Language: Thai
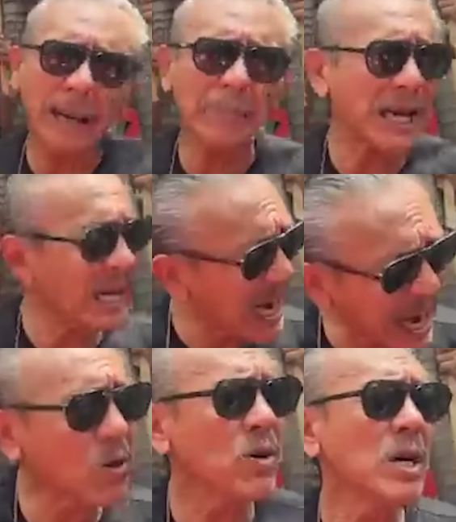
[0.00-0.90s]
ลับมาอีกแล้ว
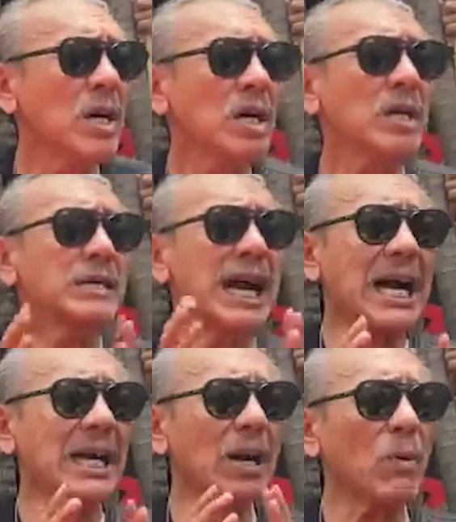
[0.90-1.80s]
ดัง
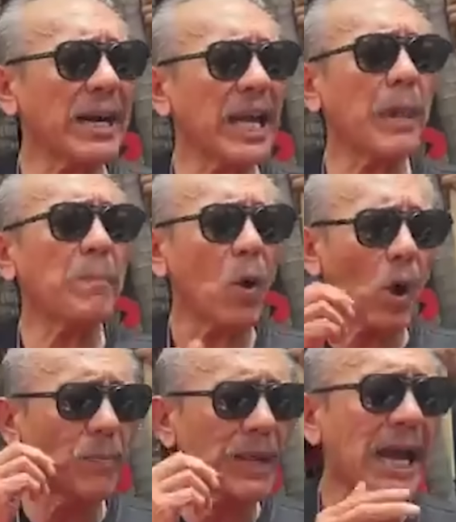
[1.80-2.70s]
นั้นวันนี้ผม
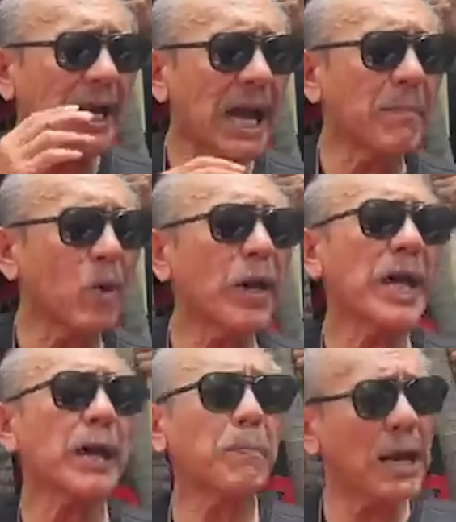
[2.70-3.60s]
แนะนำพลเอ
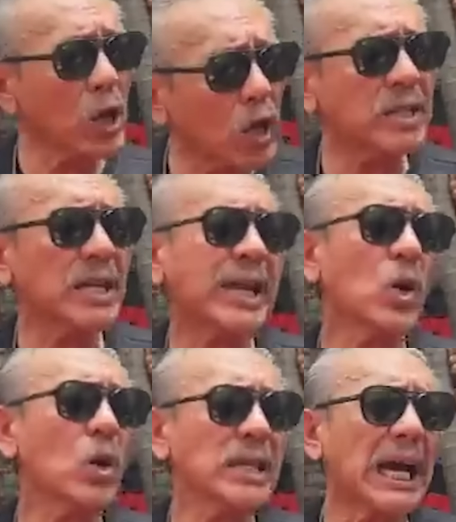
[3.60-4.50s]
กประยุทธ์จันโอ
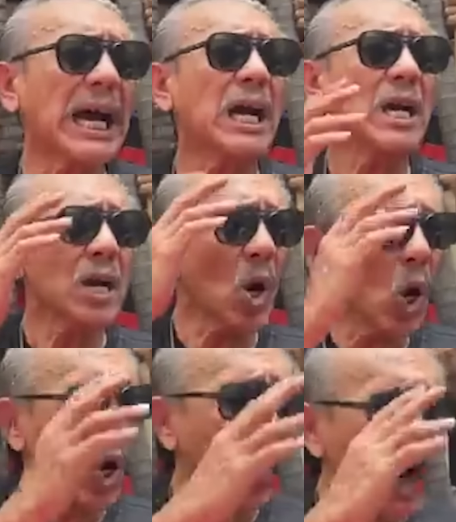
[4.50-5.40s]
ชาขอ
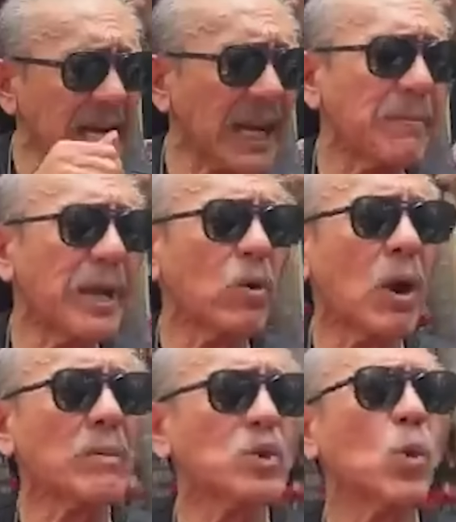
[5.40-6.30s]
ให้ท่านมีควา
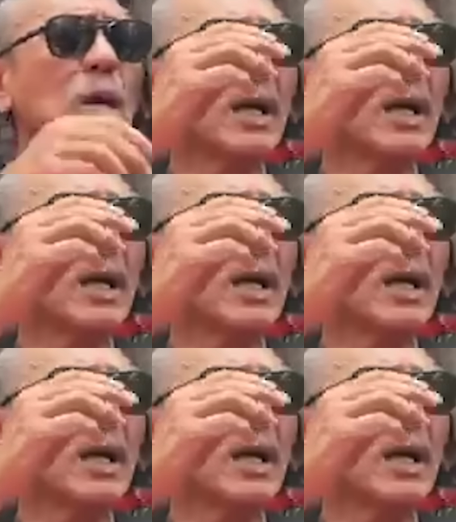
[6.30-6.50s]
มสุข